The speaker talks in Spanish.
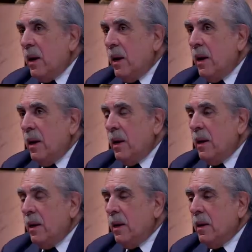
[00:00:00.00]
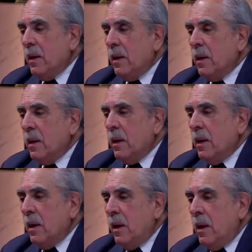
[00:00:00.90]
el, eh,
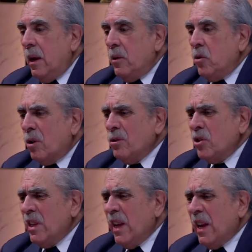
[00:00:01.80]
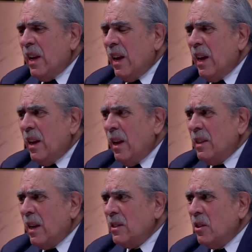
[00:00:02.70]
yo consideré que el
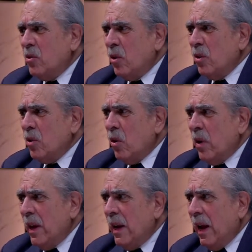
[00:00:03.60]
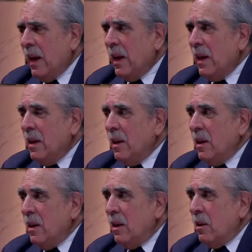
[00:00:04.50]
transitorio no era
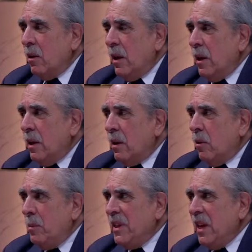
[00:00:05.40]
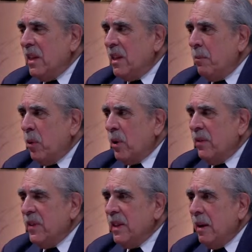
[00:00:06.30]
eh, conveniente porque
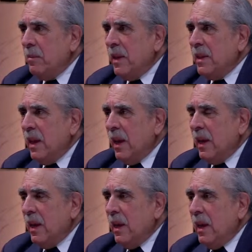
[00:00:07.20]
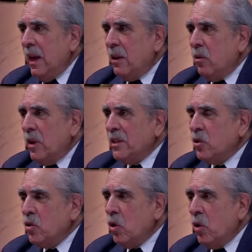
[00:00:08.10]
finalmente el
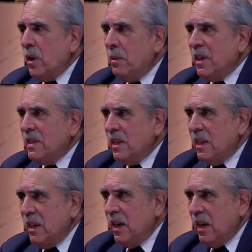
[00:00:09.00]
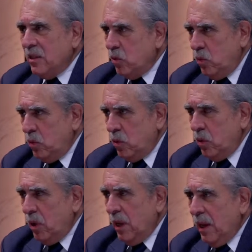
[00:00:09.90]
Congreso no iba a decidir el asunto,
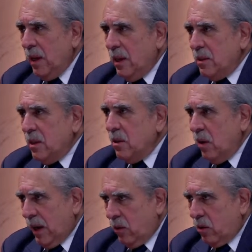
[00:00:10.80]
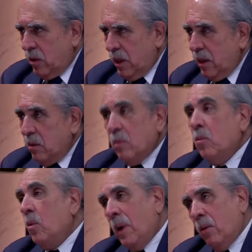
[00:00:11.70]
sino la Corte,
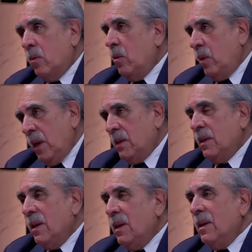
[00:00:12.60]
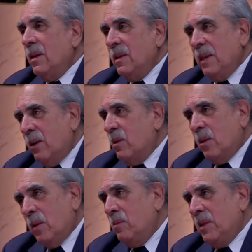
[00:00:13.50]
cómo va a ocurrir. Y ya lo
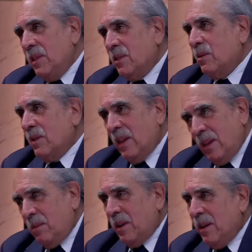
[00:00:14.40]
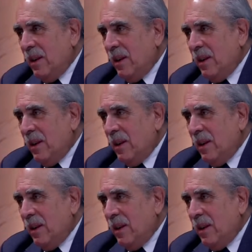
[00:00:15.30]
dijo el ministro Saldívar.